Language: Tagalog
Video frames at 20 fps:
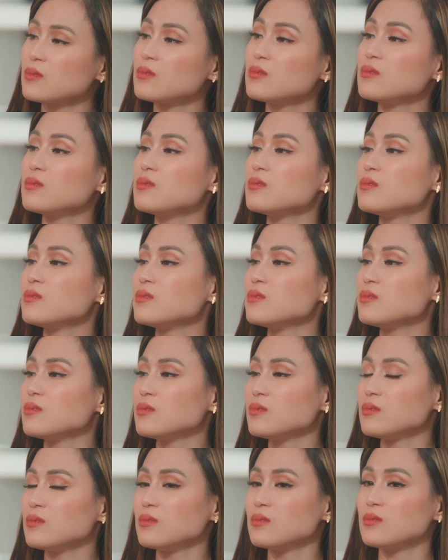
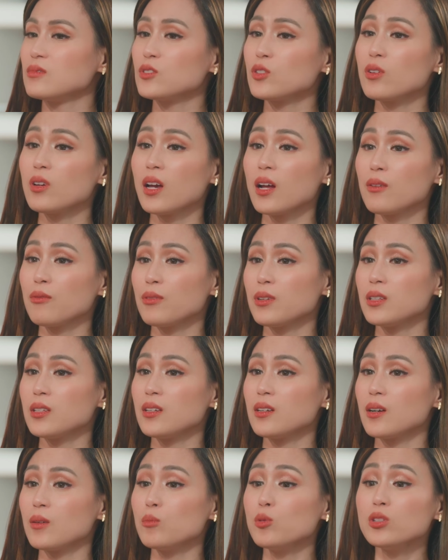Mm, Kuya Alfred,
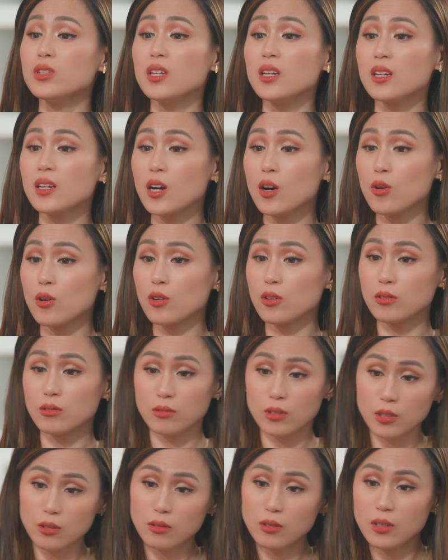ikaw. Buti Meron- ikaw, oh.
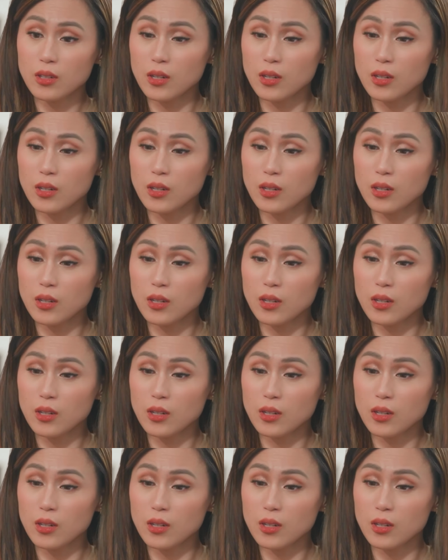Dito